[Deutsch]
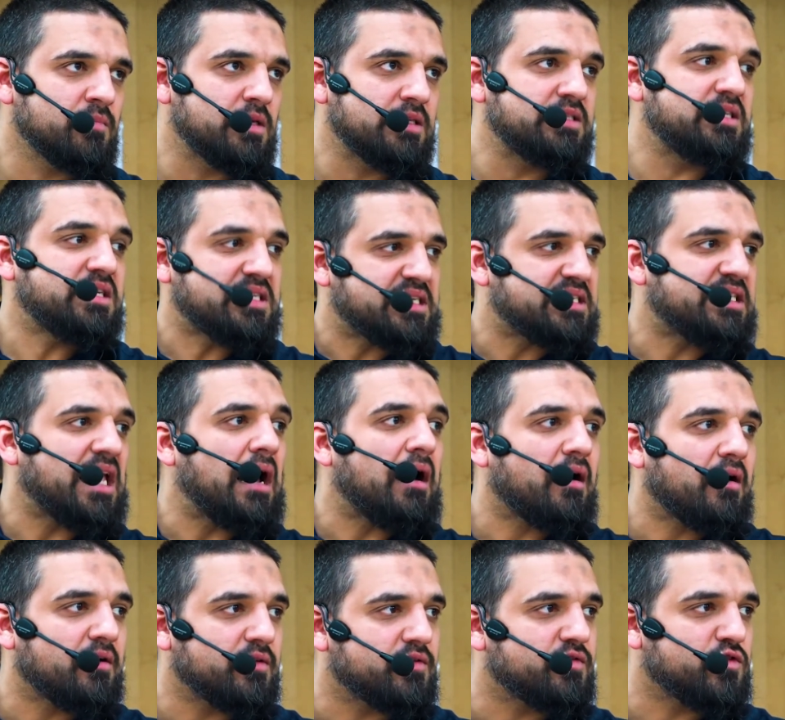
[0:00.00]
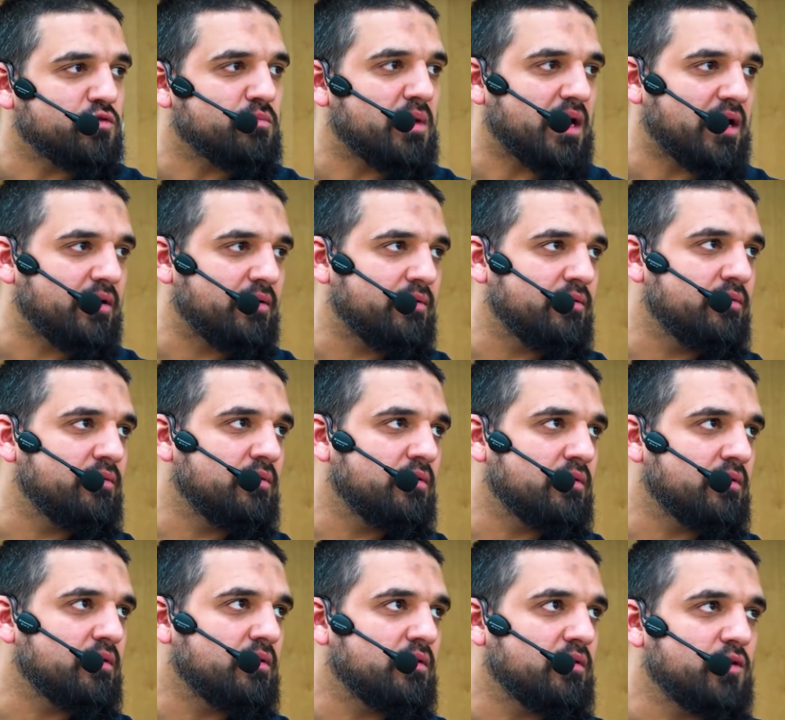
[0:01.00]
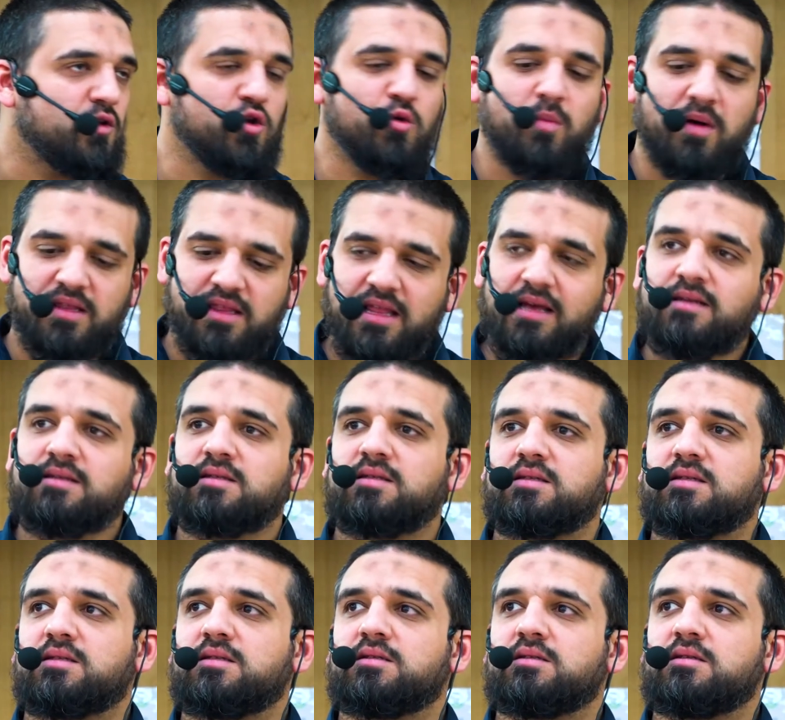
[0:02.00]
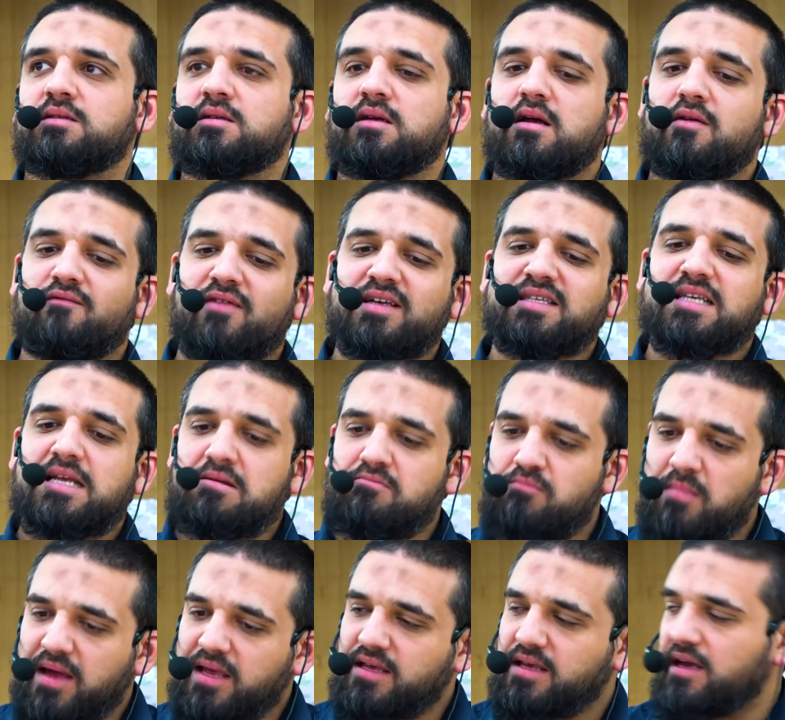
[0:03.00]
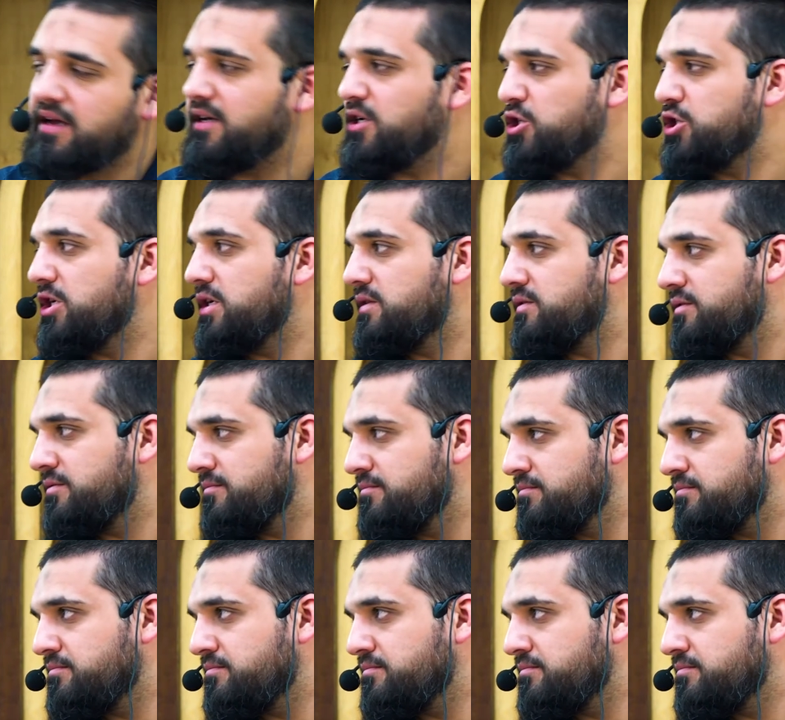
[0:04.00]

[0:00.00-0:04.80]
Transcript: sich Gedanken zu machen über das, was in Mekka geschieht.